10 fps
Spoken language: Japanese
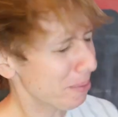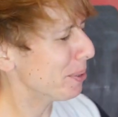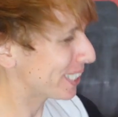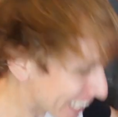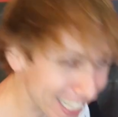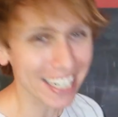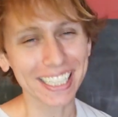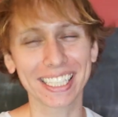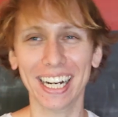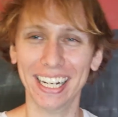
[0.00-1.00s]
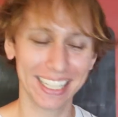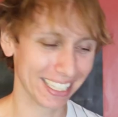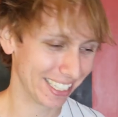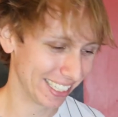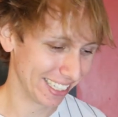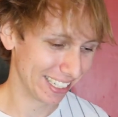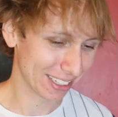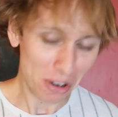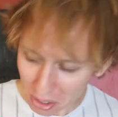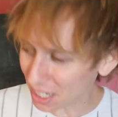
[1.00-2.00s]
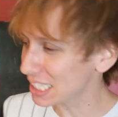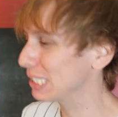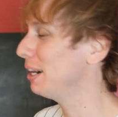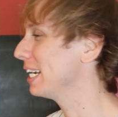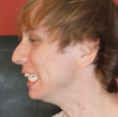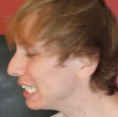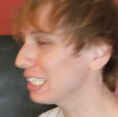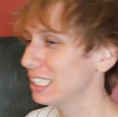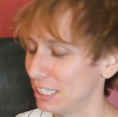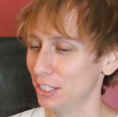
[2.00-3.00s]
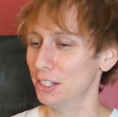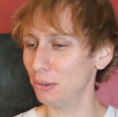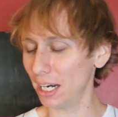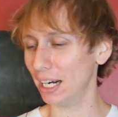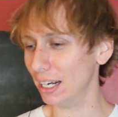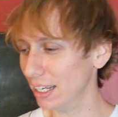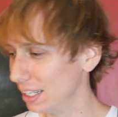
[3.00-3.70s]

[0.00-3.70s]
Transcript: 俺も知らなかった。今月は2月っていうのは、